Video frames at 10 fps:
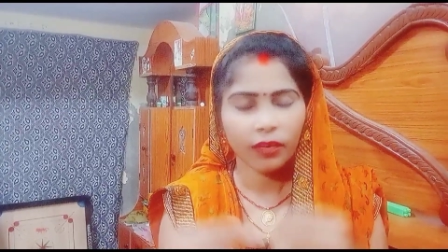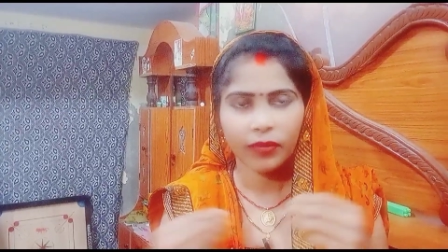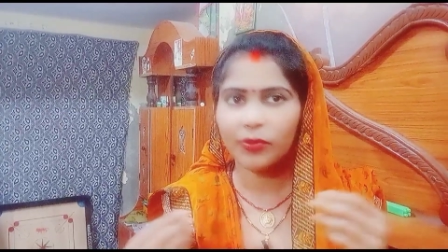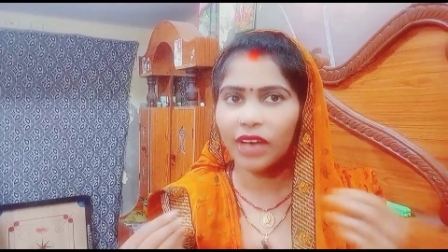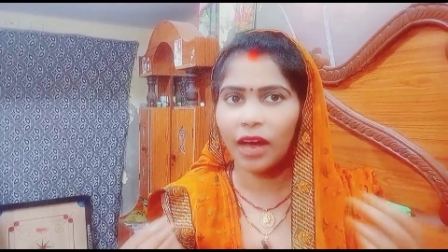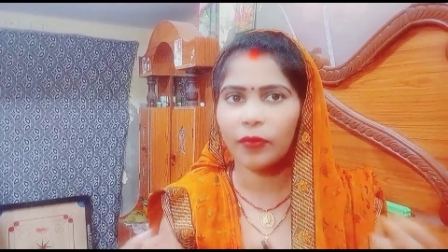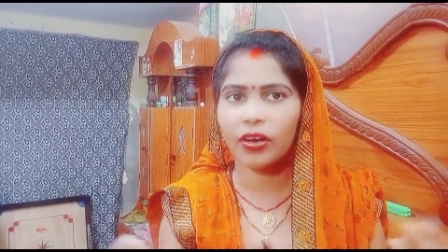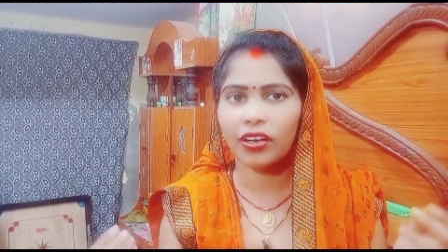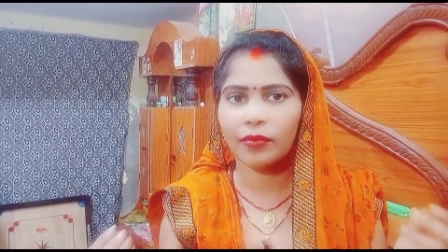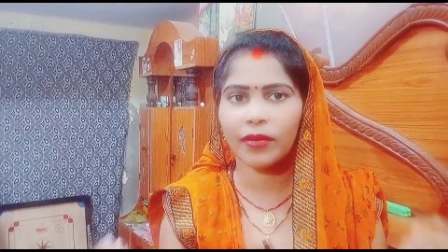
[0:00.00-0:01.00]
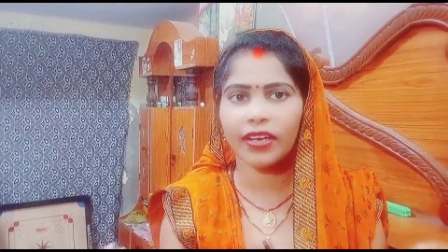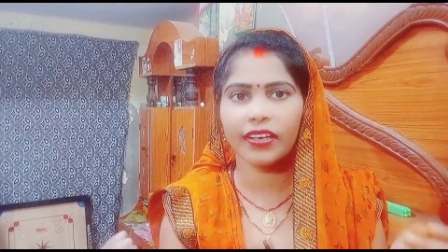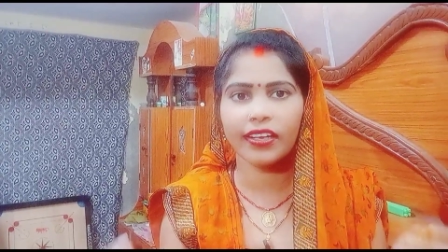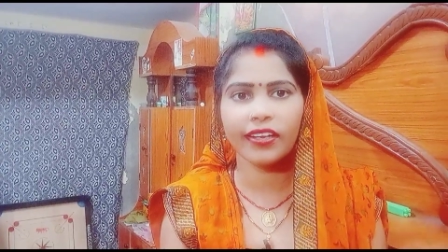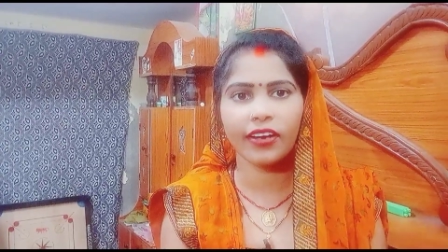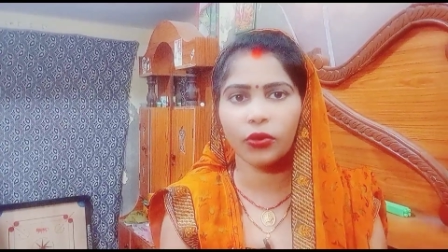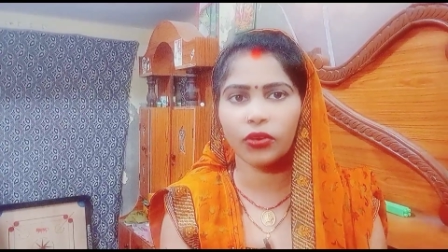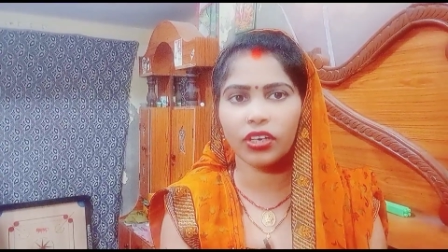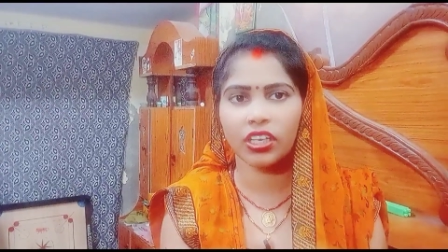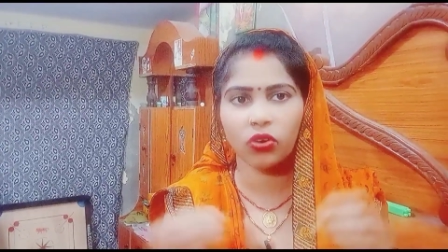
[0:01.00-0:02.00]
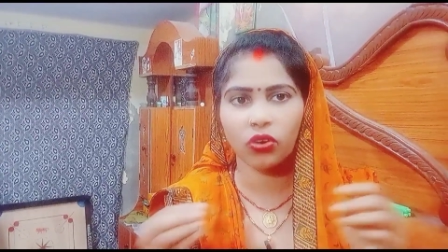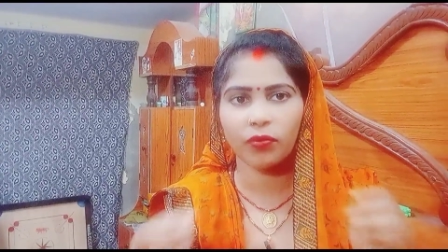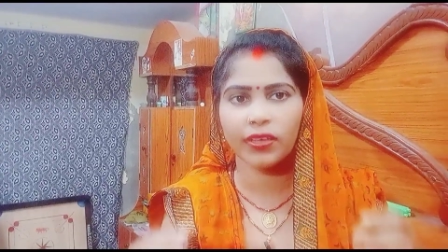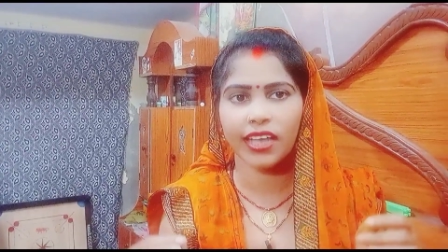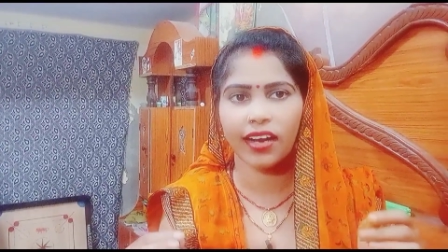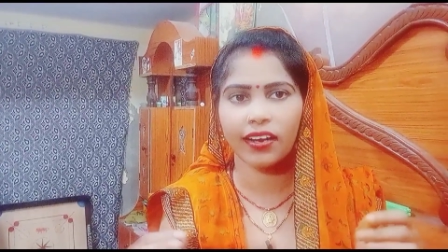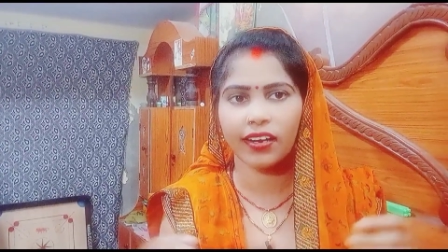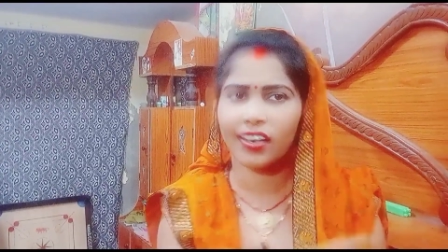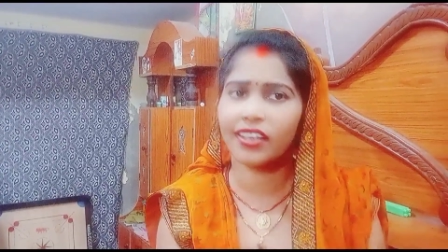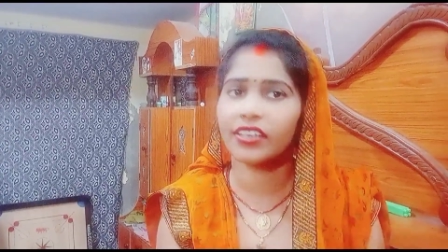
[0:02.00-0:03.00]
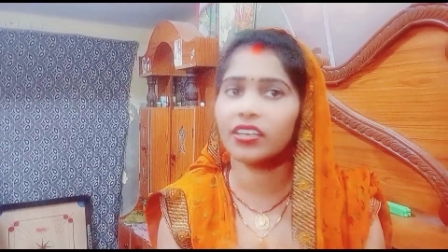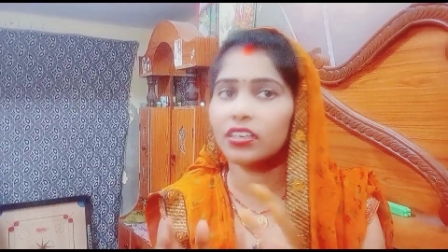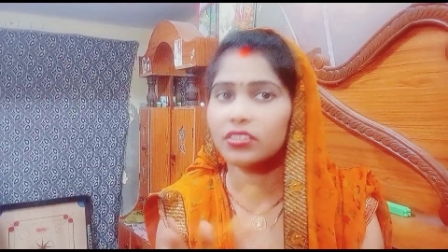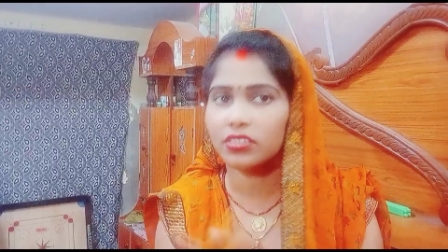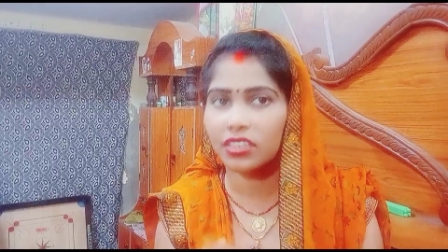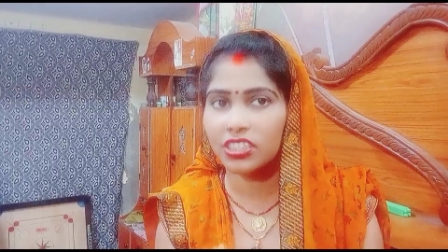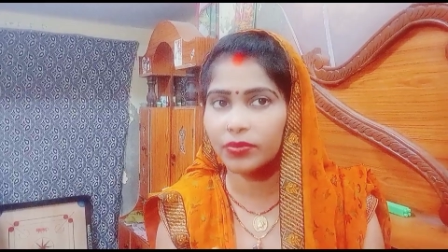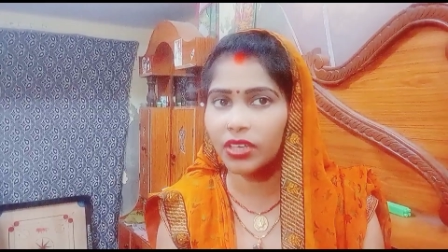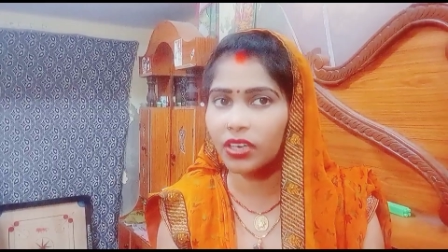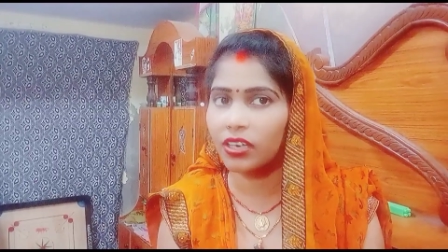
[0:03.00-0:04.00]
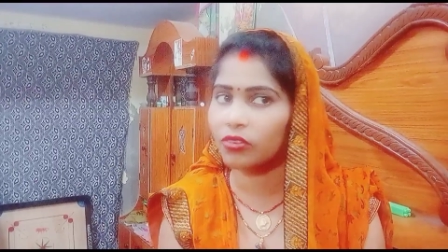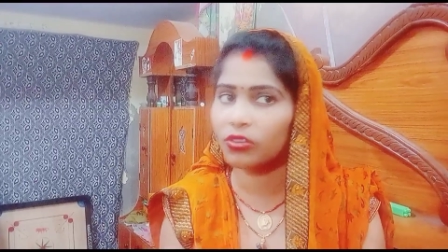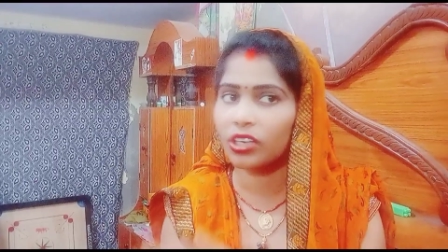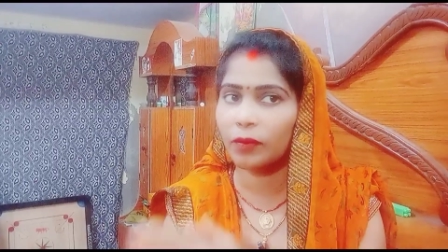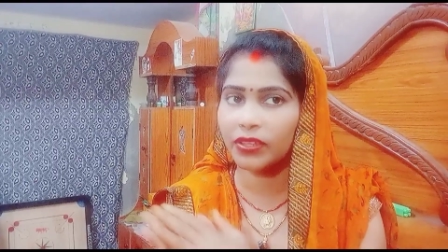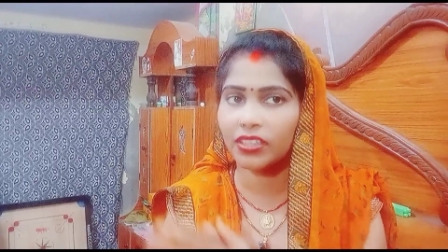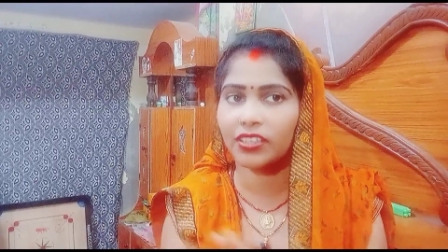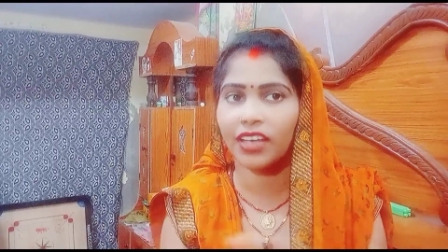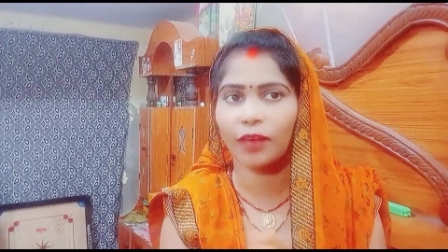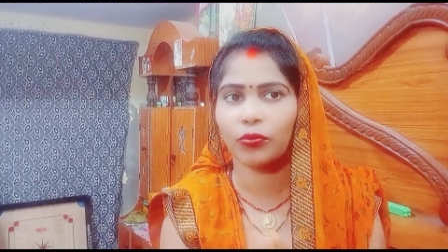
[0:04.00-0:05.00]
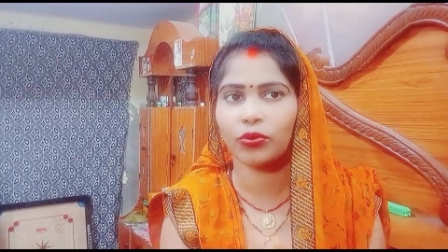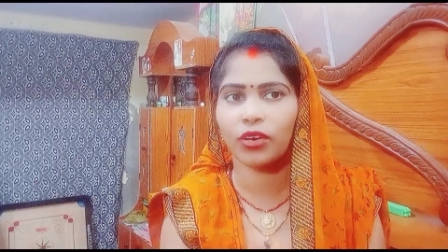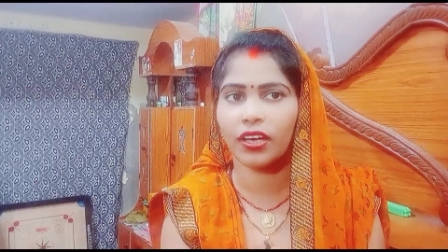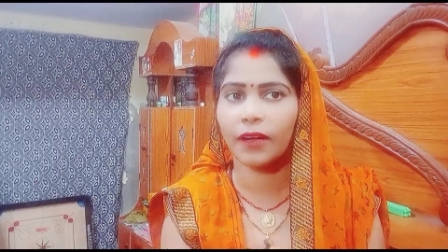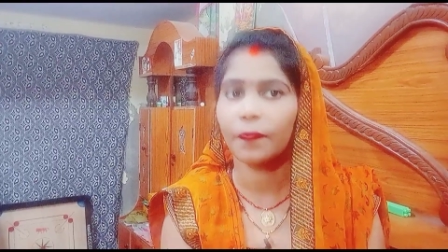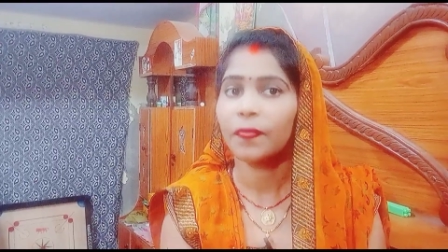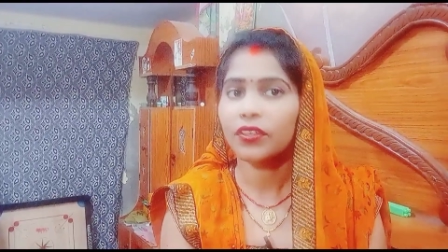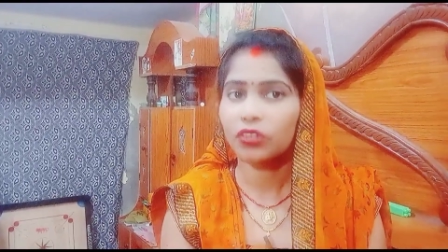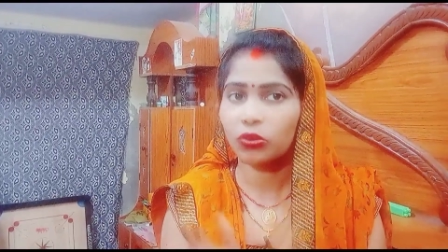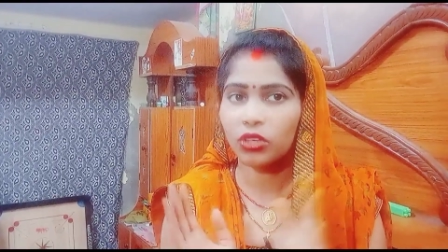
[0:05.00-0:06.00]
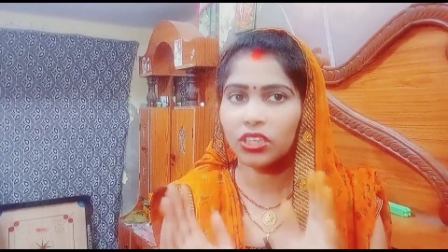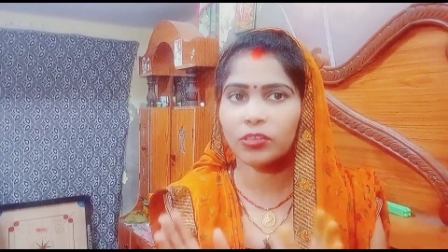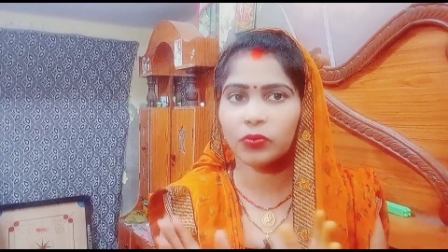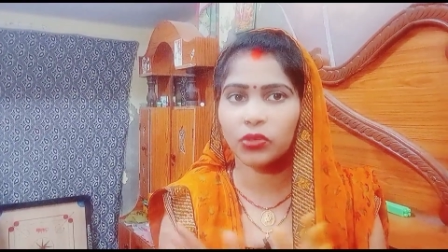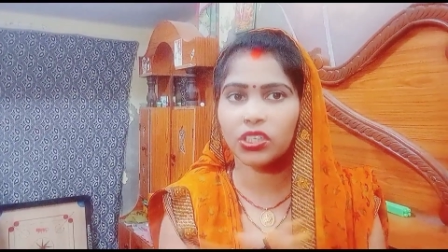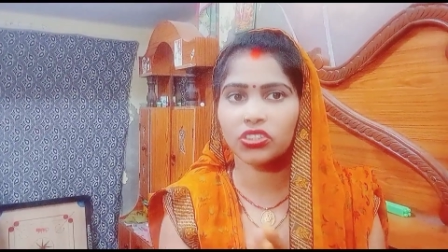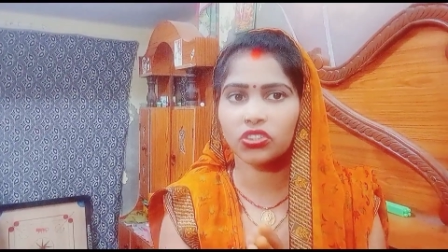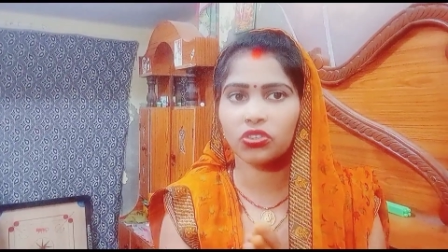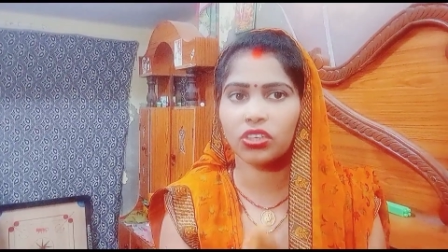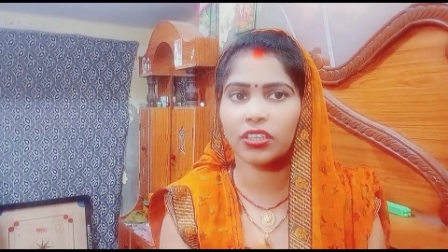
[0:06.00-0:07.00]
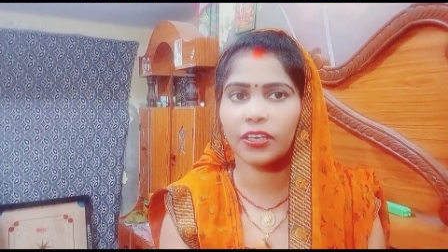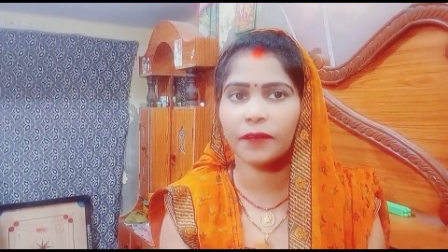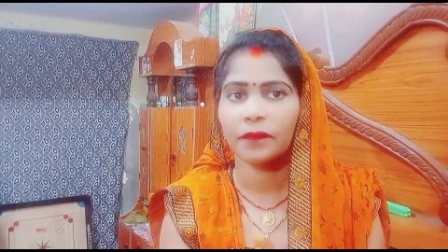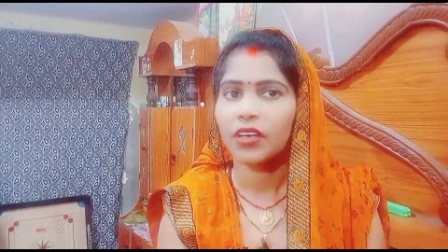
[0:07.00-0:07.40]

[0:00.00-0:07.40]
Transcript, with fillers: मतलब नाम रखकर मैं ये नहीं करूँ कि नहीं वो लोग मजाक करें लेकिन अगर सच में अगर उनका पति गायब हुआ है तो उनके सपोर्ट की ज़रूरत है